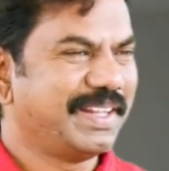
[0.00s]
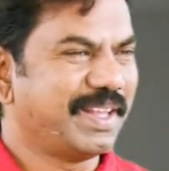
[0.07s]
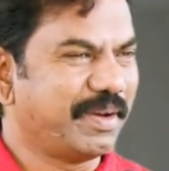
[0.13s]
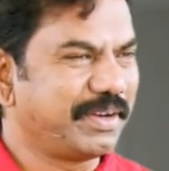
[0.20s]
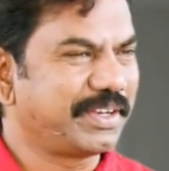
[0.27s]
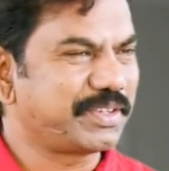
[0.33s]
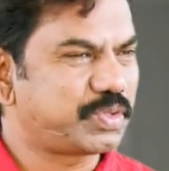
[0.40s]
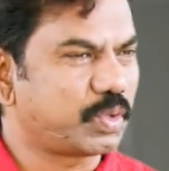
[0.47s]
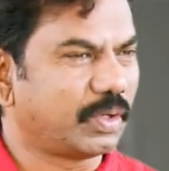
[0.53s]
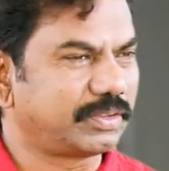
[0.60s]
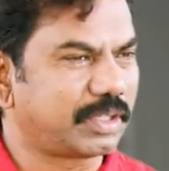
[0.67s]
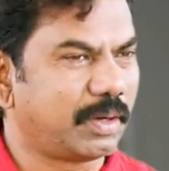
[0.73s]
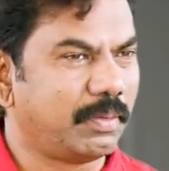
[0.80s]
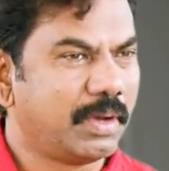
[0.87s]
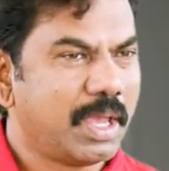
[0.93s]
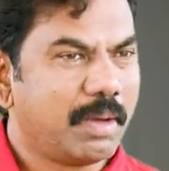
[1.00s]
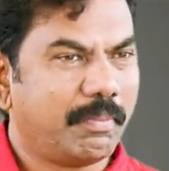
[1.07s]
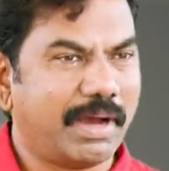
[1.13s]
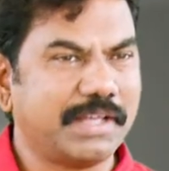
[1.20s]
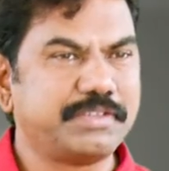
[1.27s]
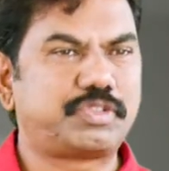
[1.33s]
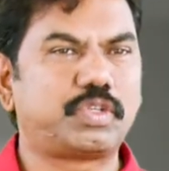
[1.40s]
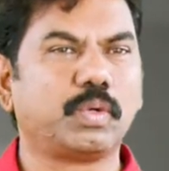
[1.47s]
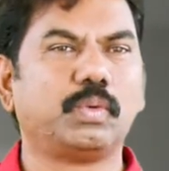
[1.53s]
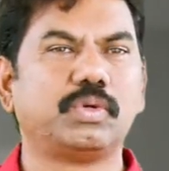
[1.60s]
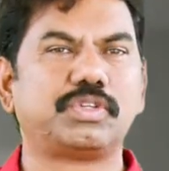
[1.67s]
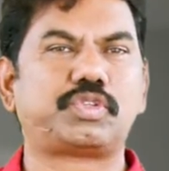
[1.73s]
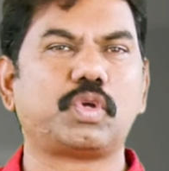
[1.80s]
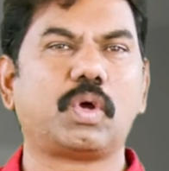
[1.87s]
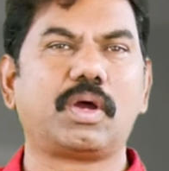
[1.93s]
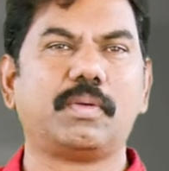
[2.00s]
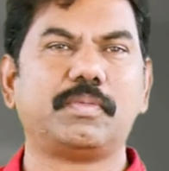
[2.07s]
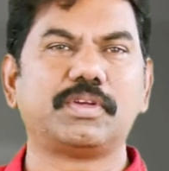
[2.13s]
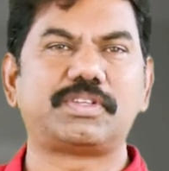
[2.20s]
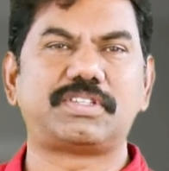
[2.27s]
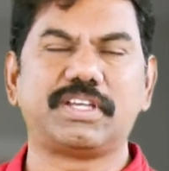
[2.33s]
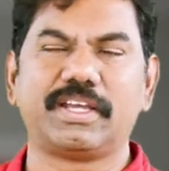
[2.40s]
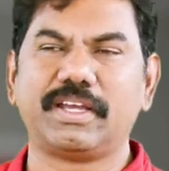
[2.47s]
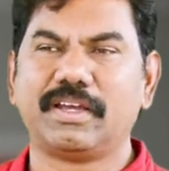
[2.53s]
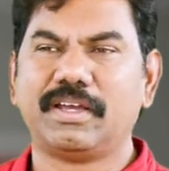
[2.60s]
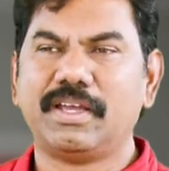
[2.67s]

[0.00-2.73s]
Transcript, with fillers: దేవునికి స్తోత్రం మంచి ఉద్యోగం వచ్చి